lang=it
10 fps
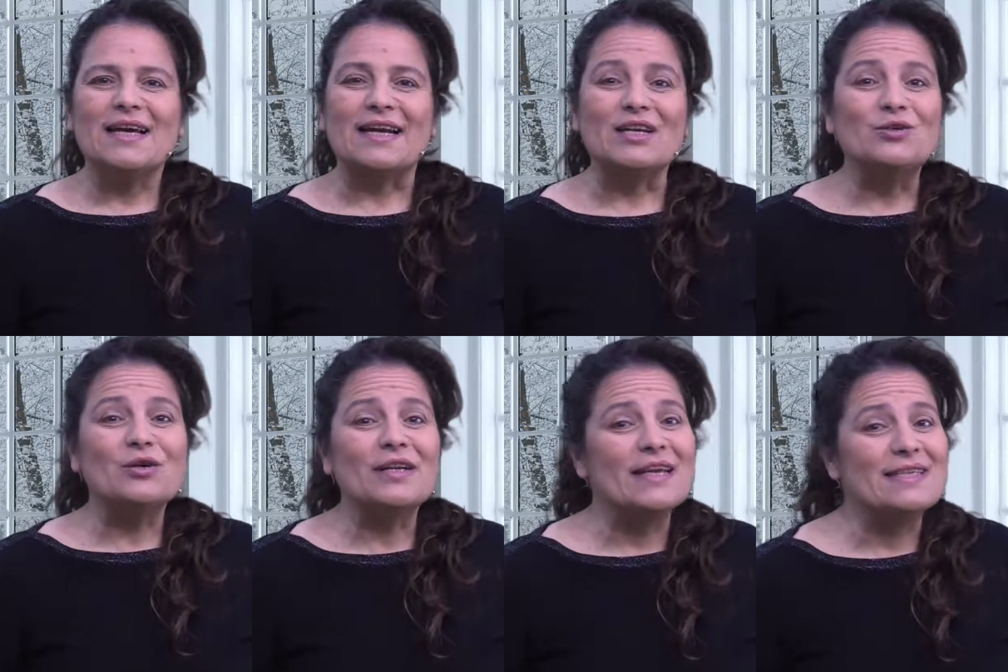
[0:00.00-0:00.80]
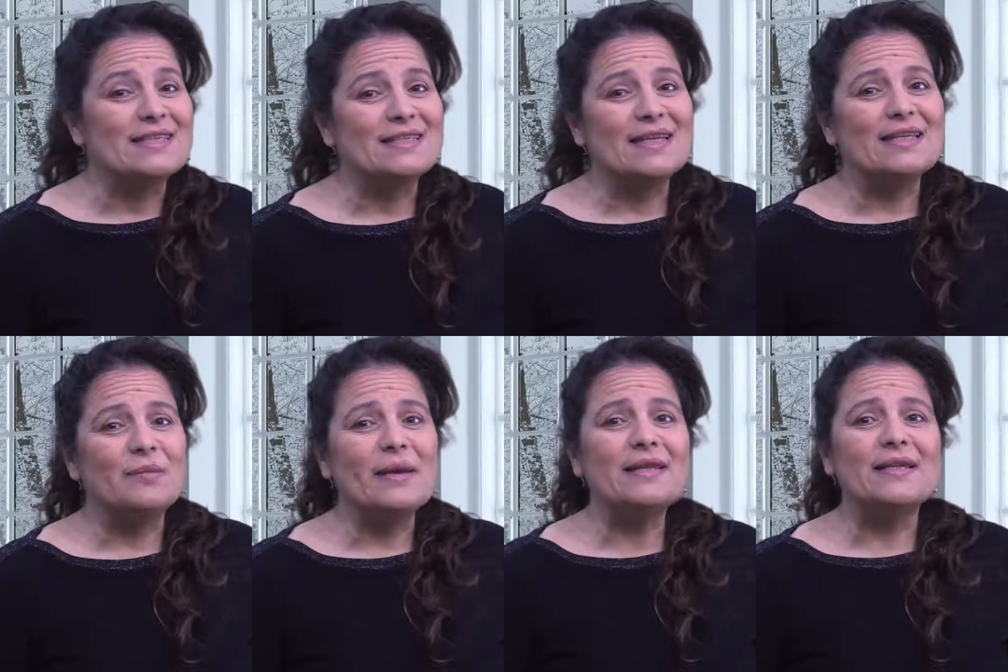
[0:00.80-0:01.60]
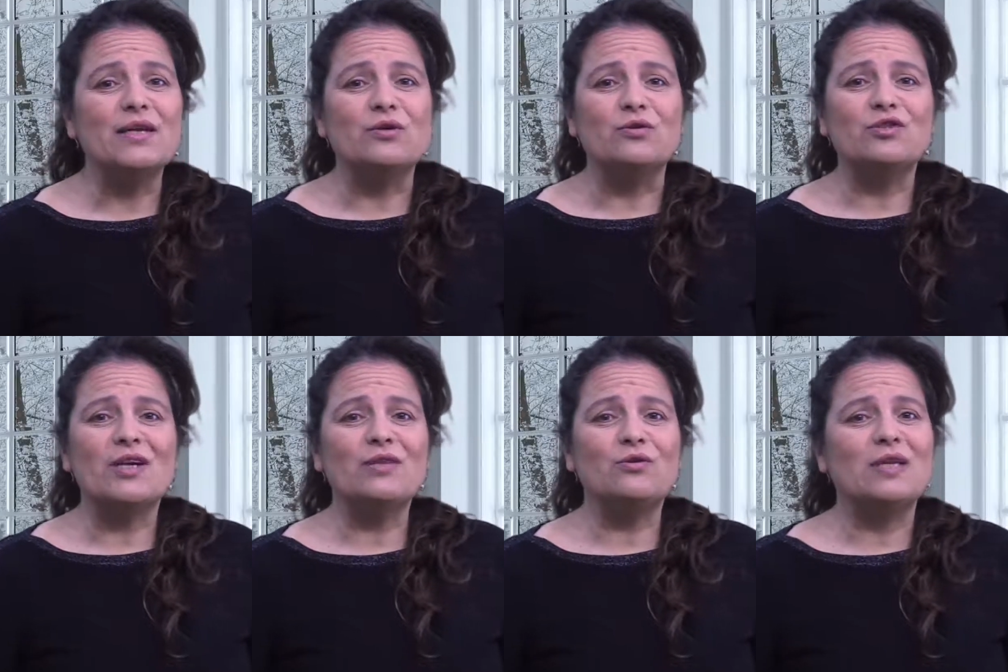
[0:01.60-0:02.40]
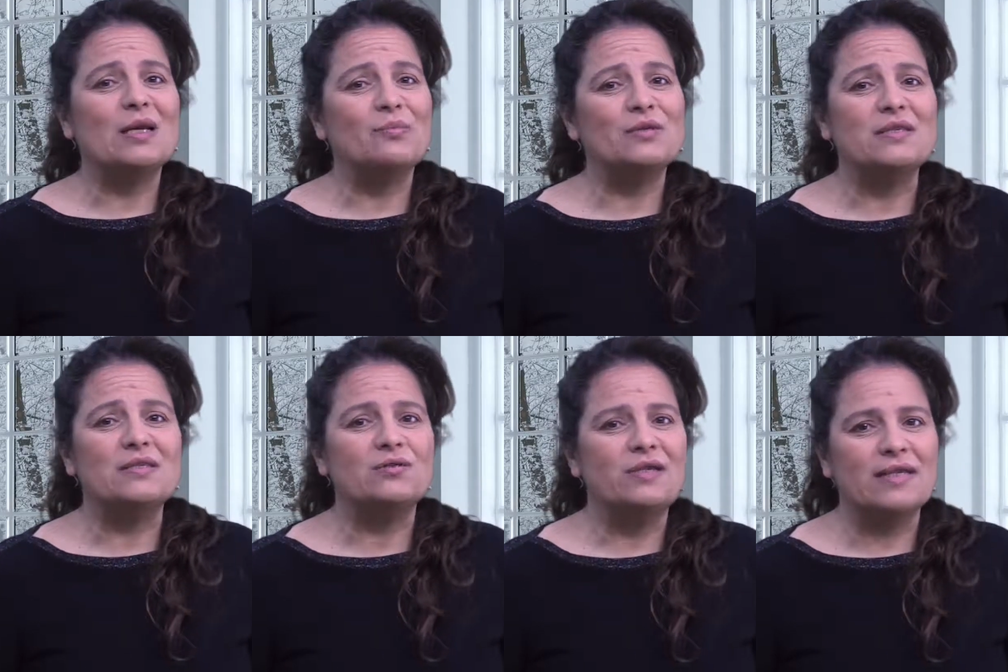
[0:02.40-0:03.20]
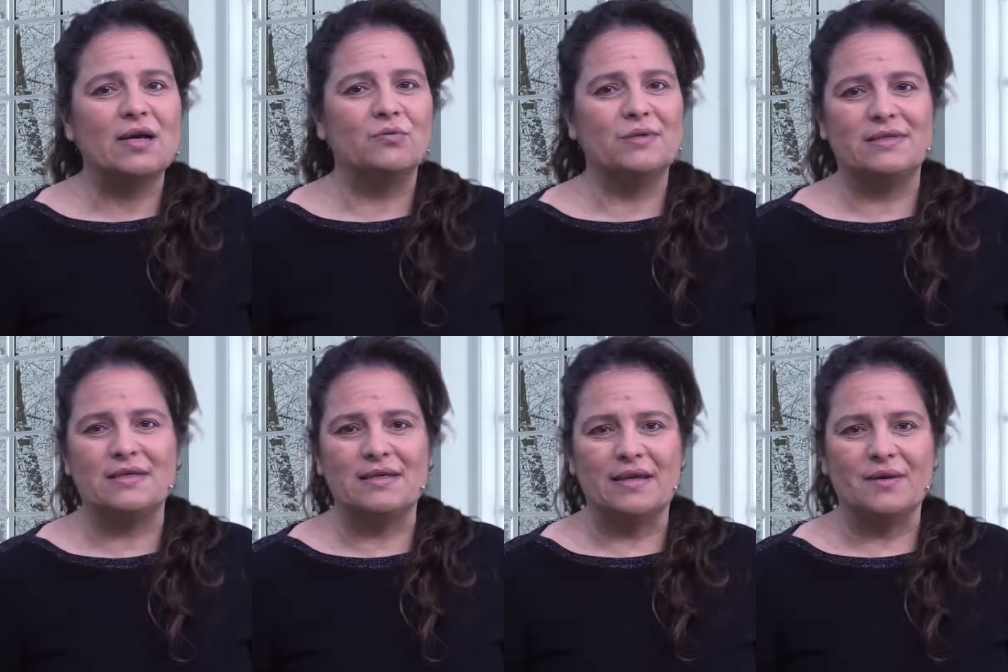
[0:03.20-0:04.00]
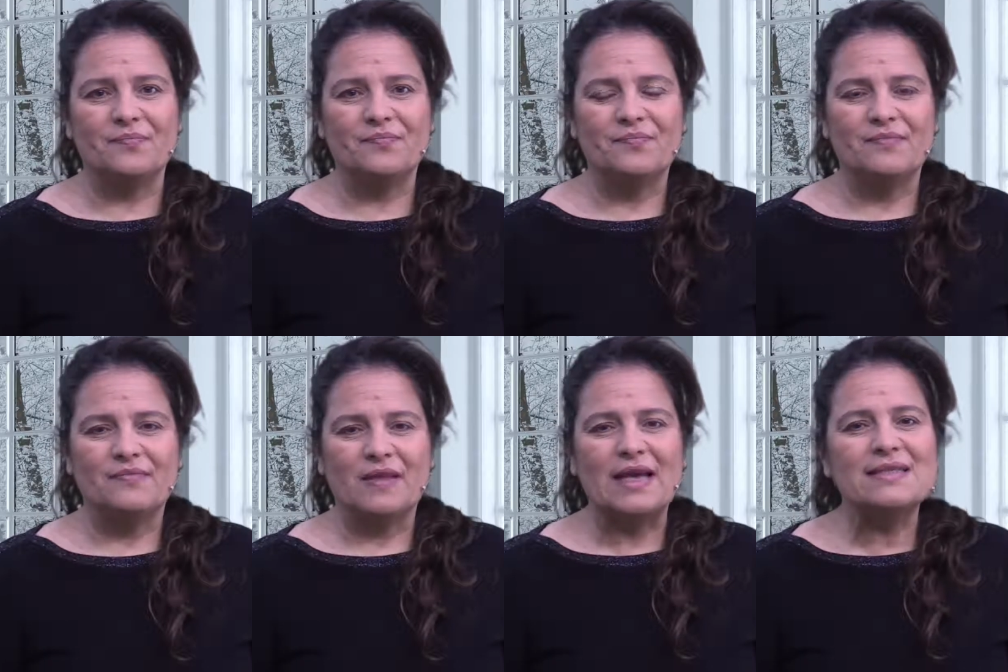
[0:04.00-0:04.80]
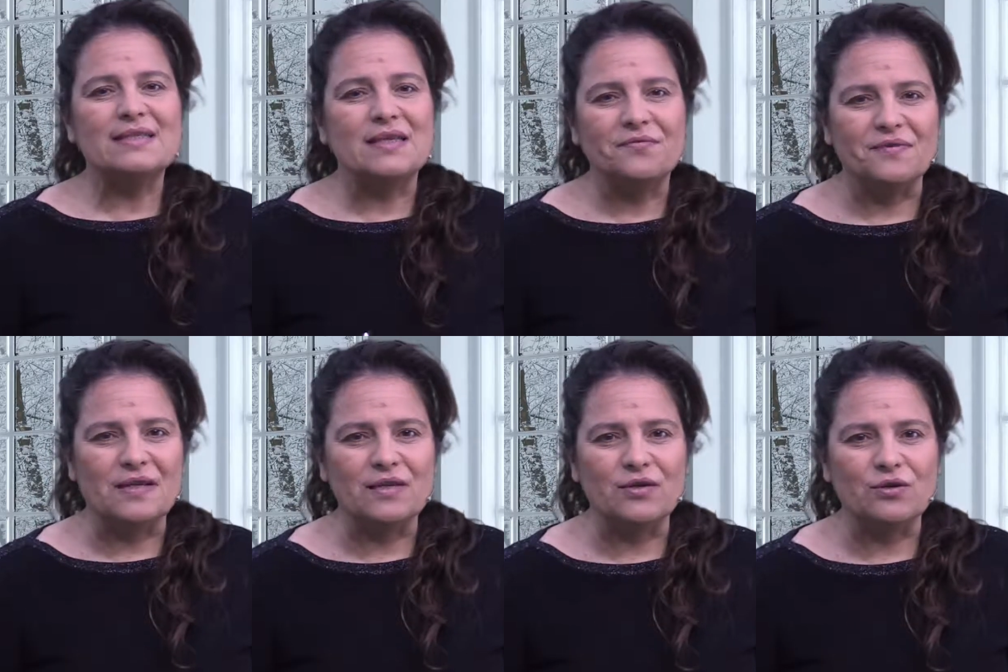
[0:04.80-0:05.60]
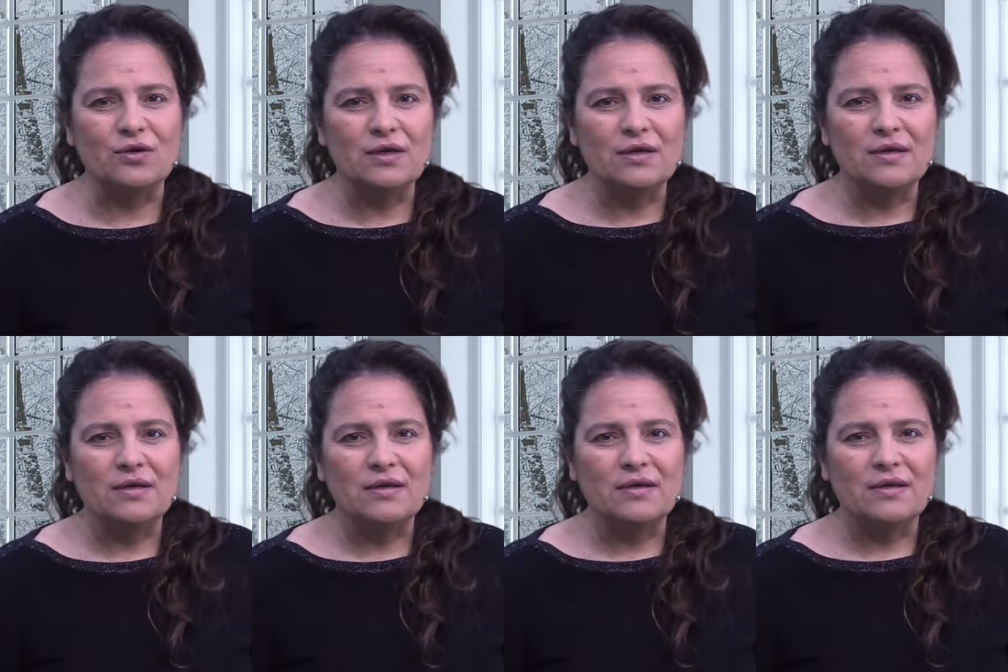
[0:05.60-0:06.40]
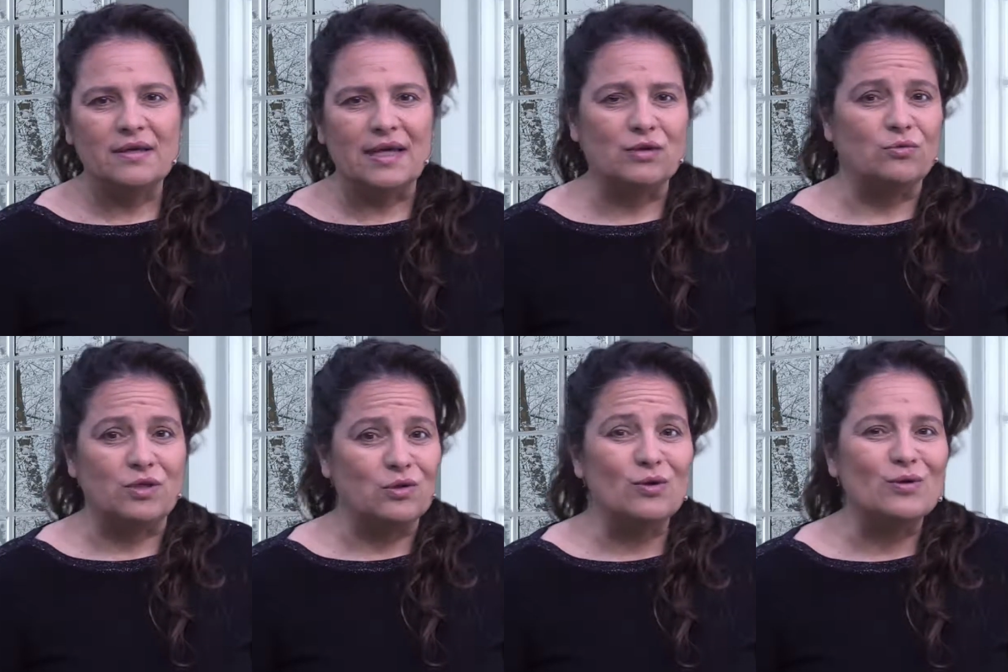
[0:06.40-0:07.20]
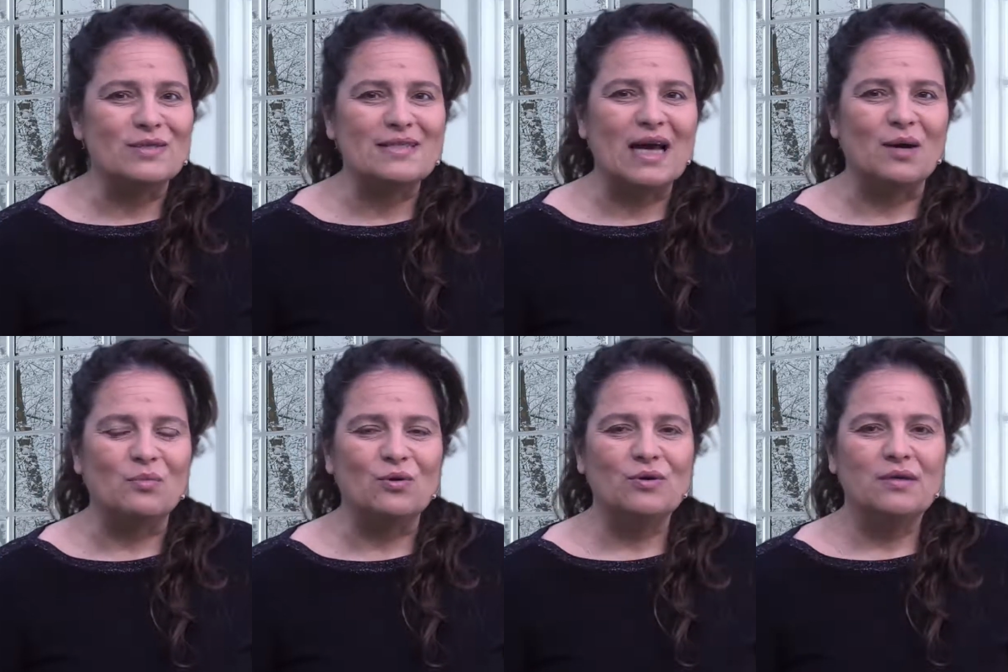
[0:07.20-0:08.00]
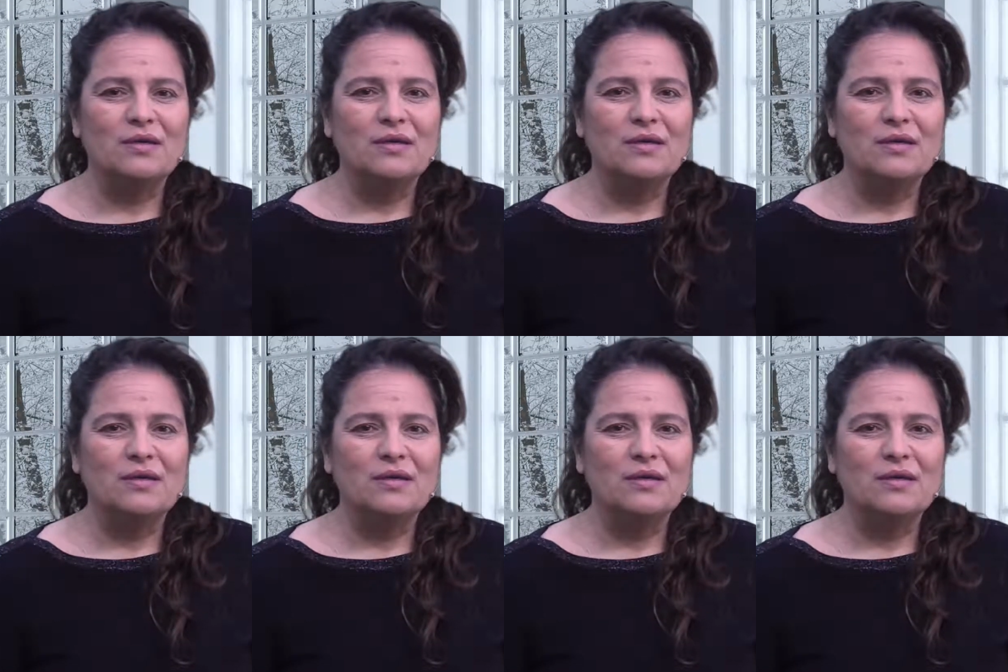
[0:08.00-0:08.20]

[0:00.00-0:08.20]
Ritorna insistentemente il concetto della posizione da acquisire. Essere figlio, e tutti noi lo siamo,